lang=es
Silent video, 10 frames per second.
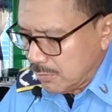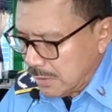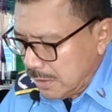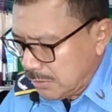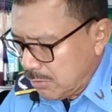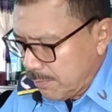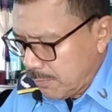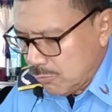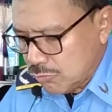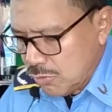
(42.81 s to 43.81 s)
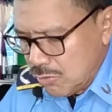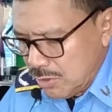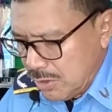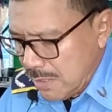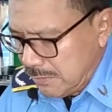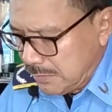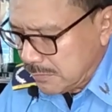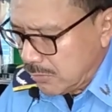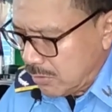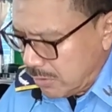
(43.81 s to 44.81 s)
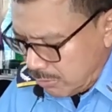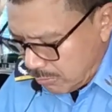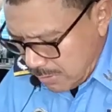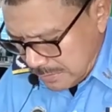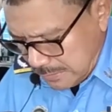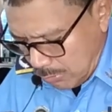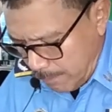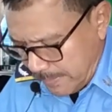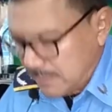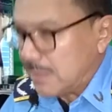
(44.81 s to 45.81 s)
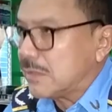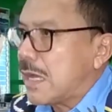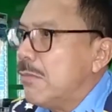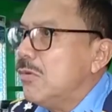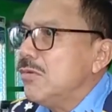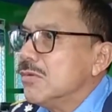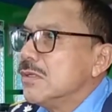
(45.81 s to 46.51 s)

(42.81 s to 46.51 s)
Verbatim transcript: el delito de producción y abastecedor de drogas se los presentamos.